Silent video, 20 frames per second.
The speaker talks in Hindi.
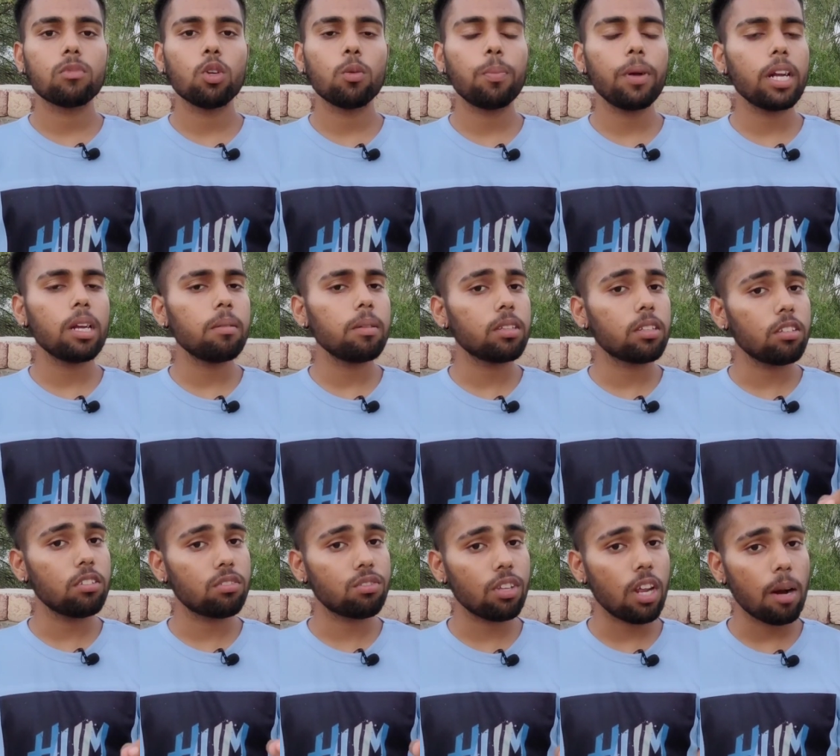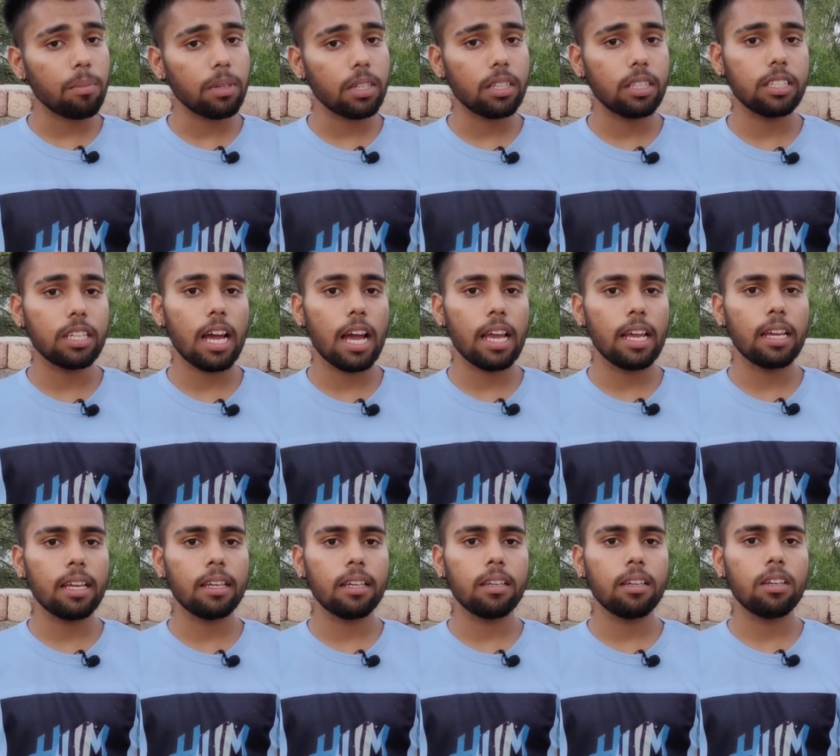जो पेड ने तीसरा अपडेट दिया
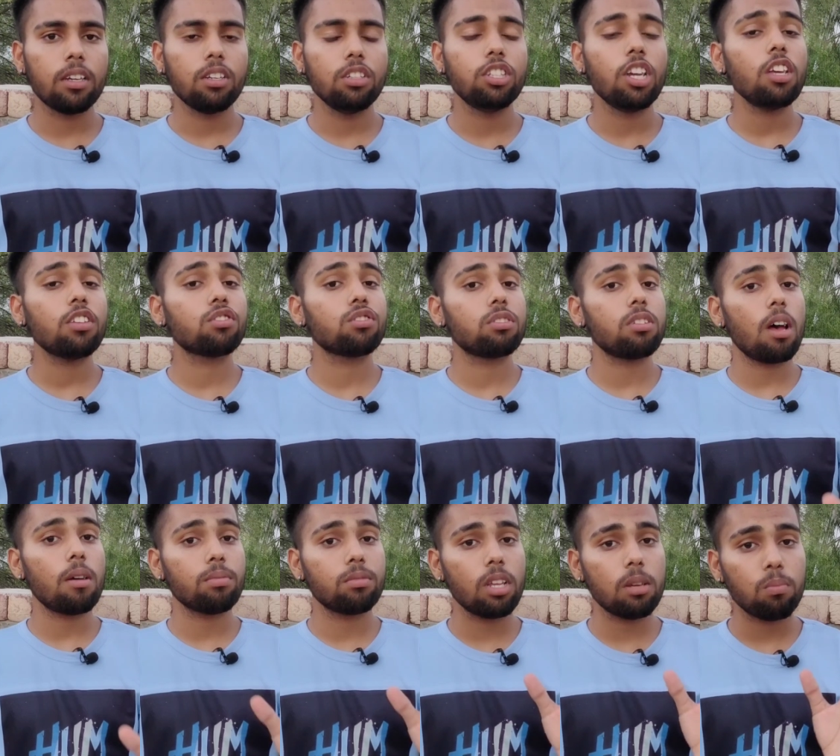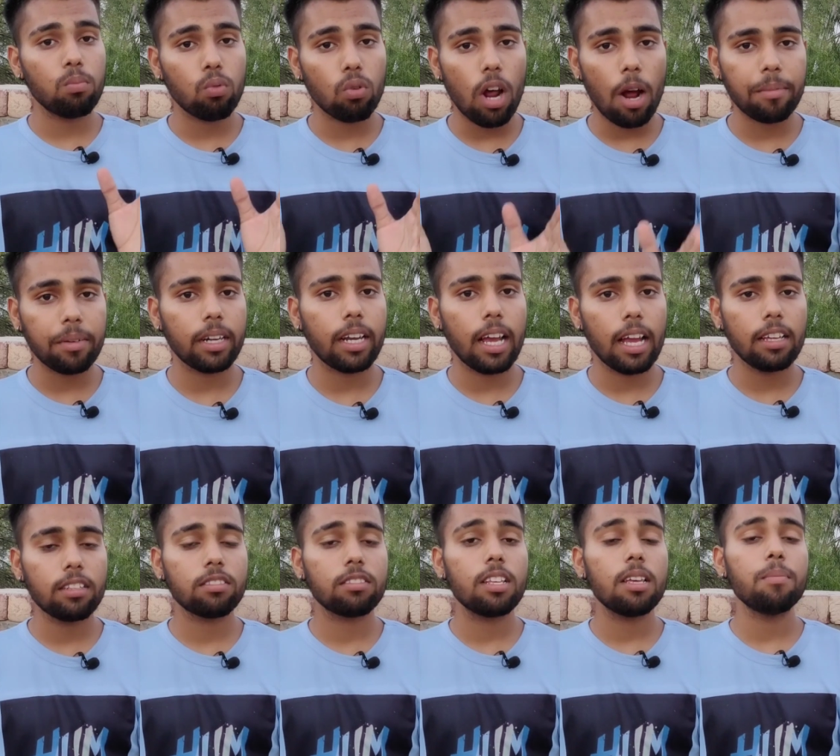है ये सबसे बुरा अपडेट
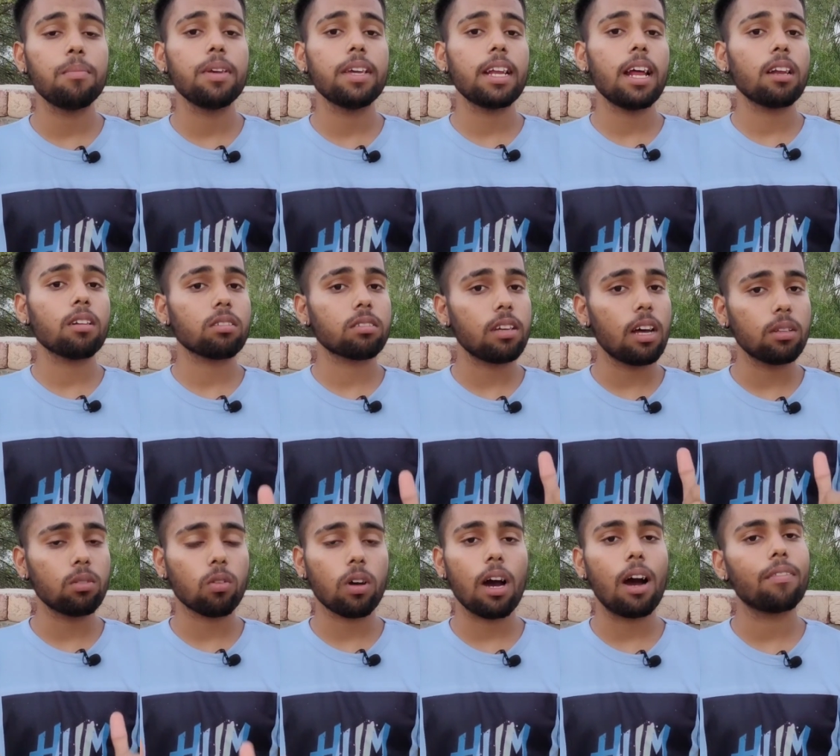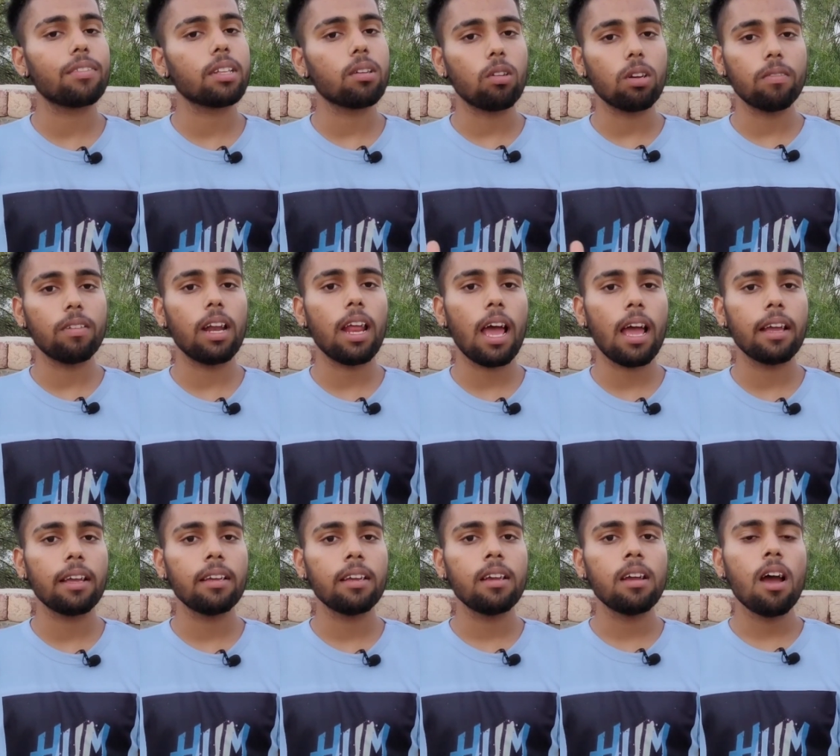है इससे मेरा नुकसान तो काफ़ी होने वाला
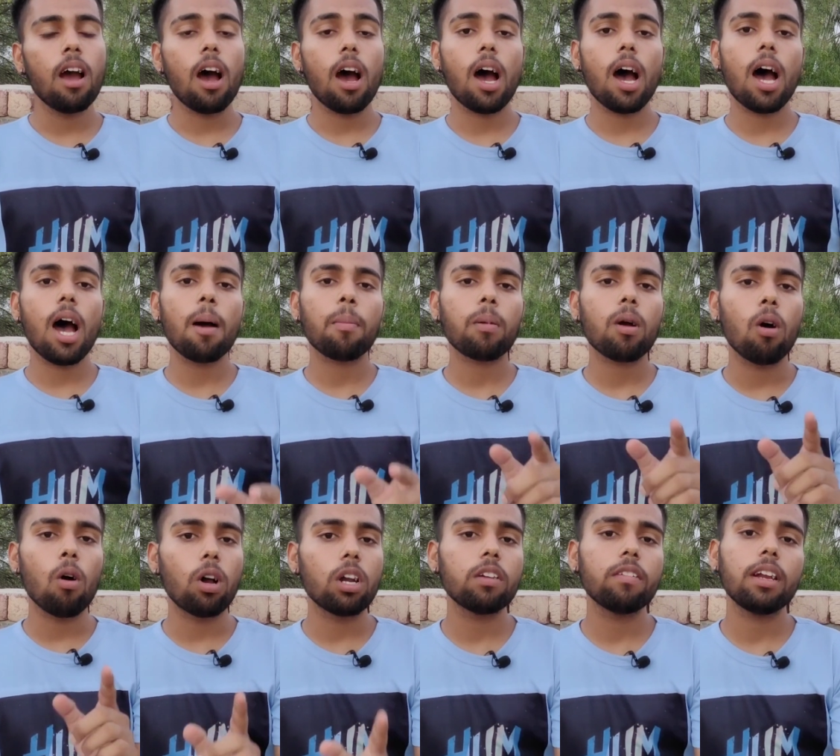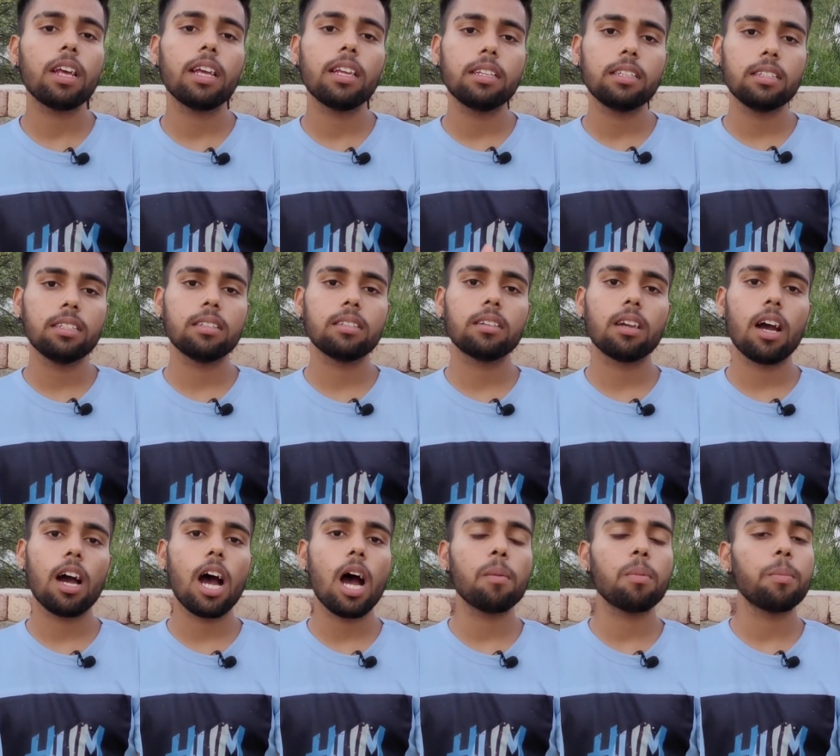है आपका होने वाला है नहीं
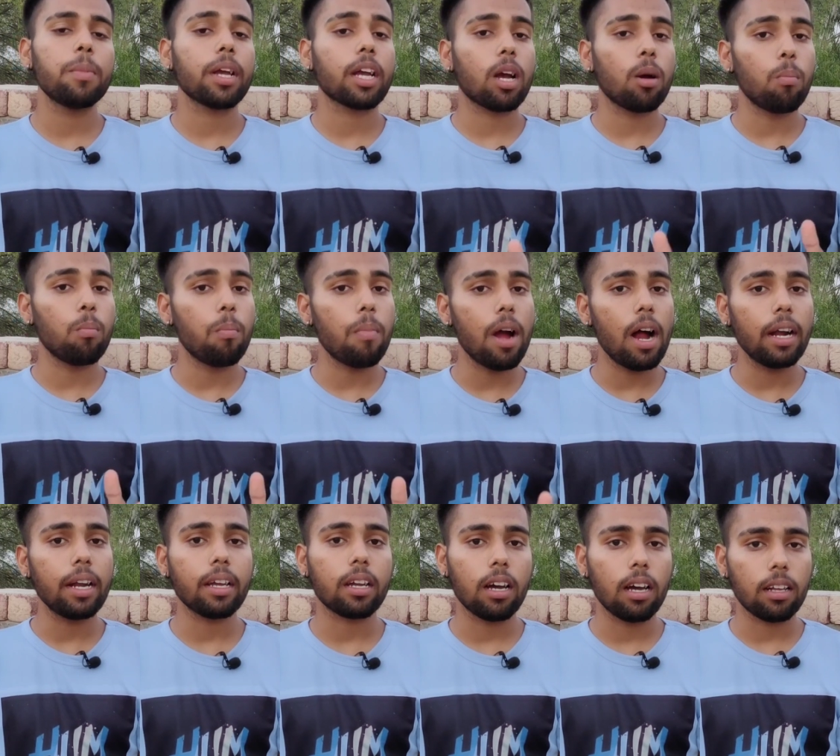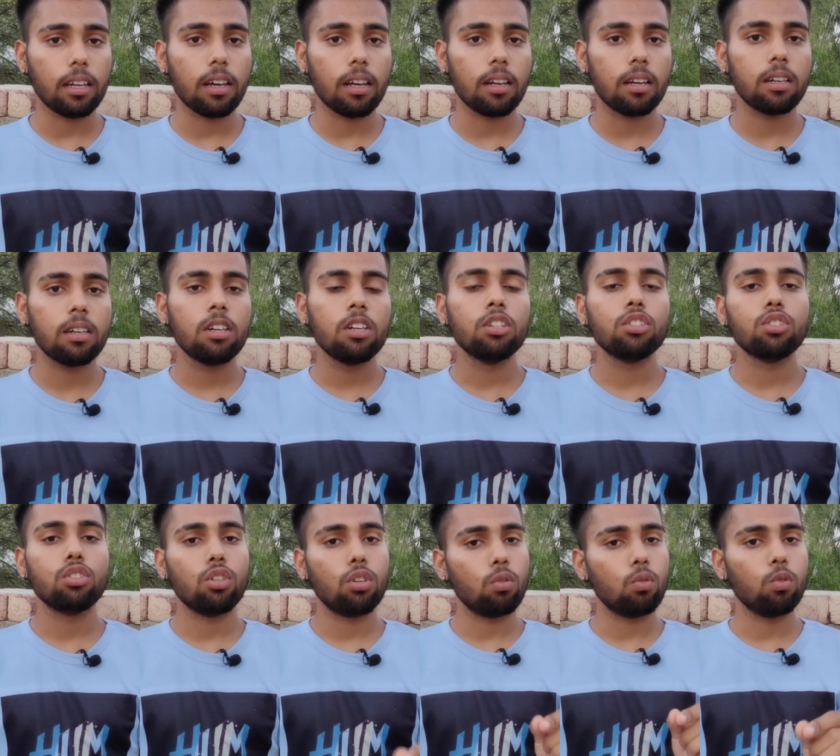आप हमें कमेंट कर कर
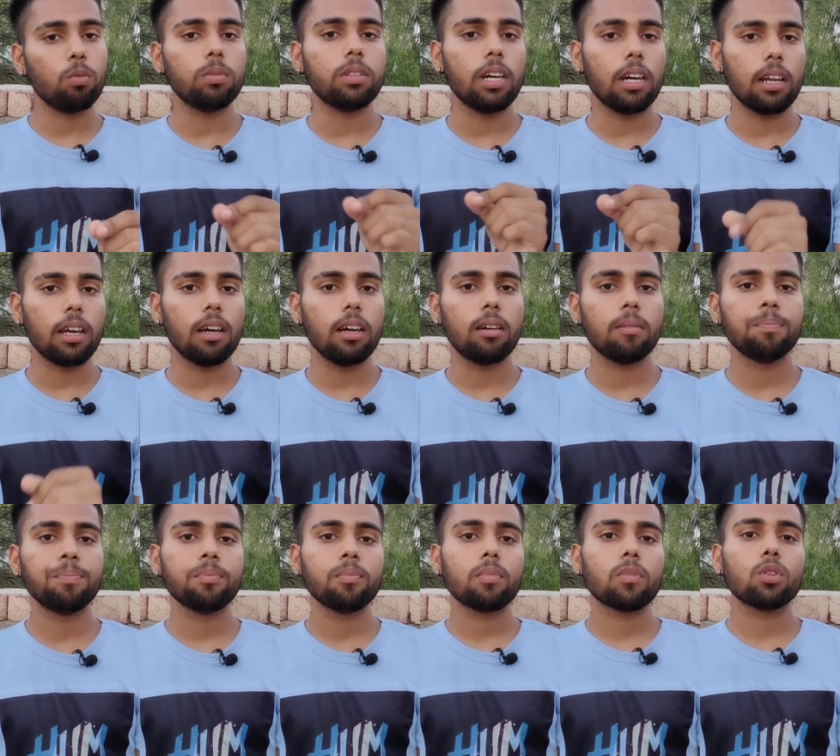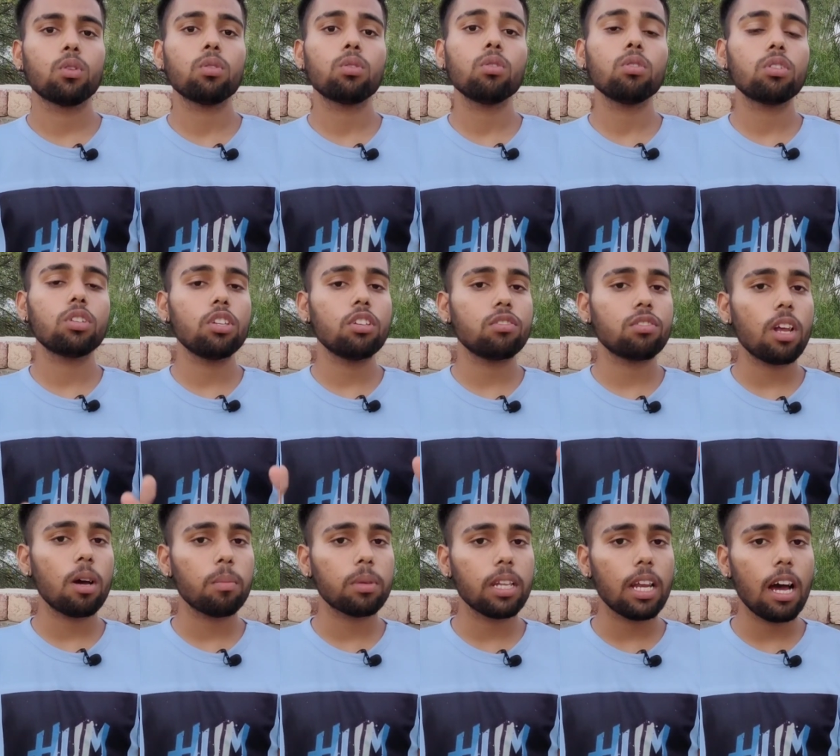ज़रूर बताना दोस्तों जो
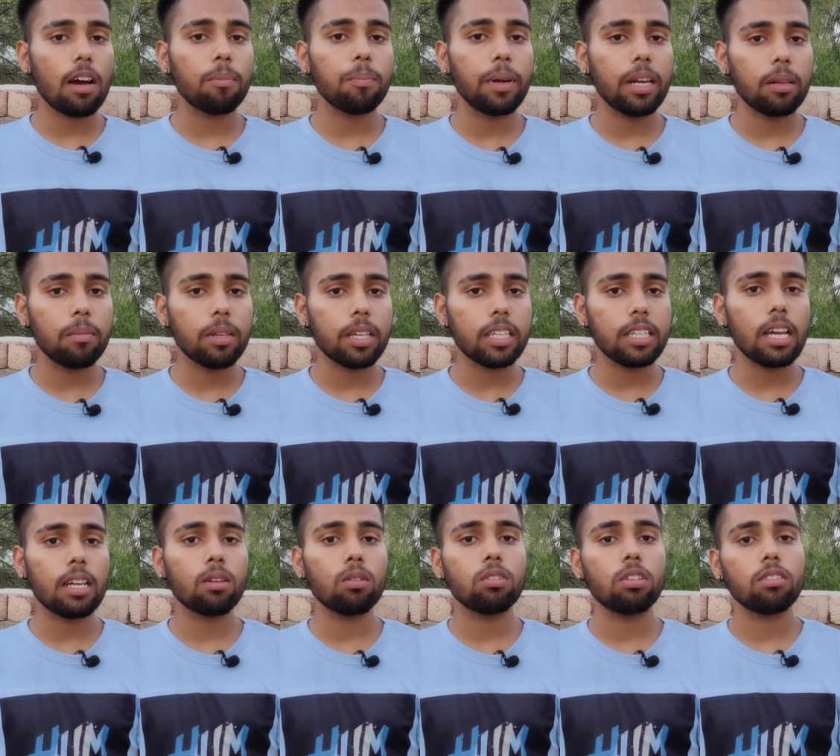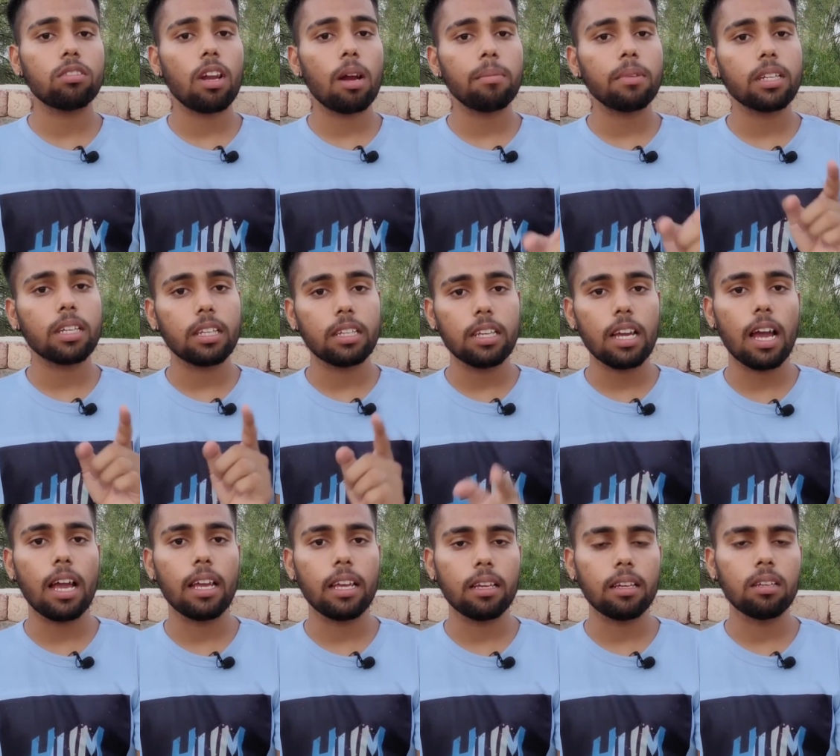तीसरा बदलाव पेडियम ने किया जो तीसरा अपडेट
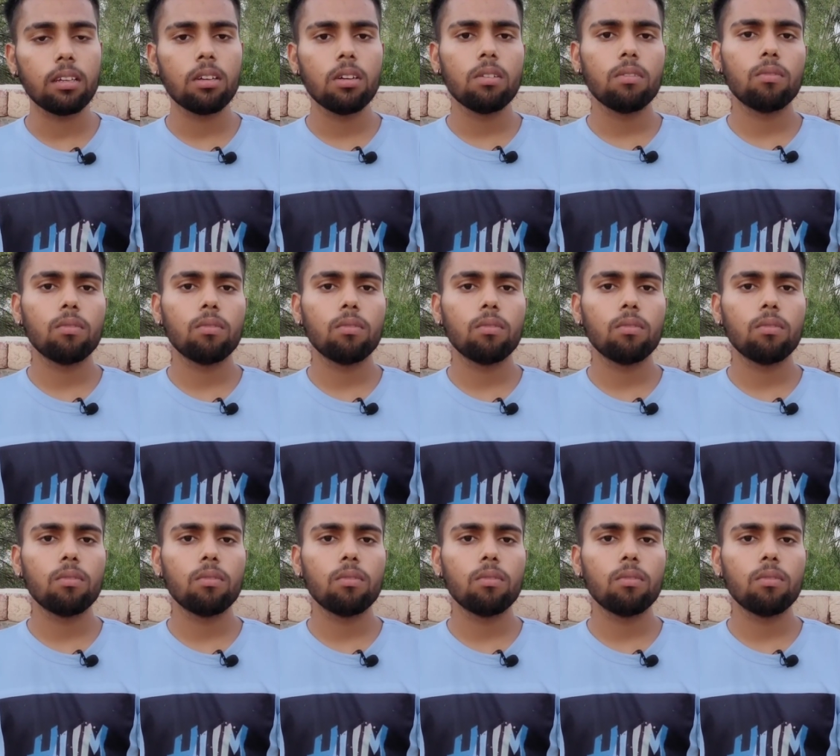किया है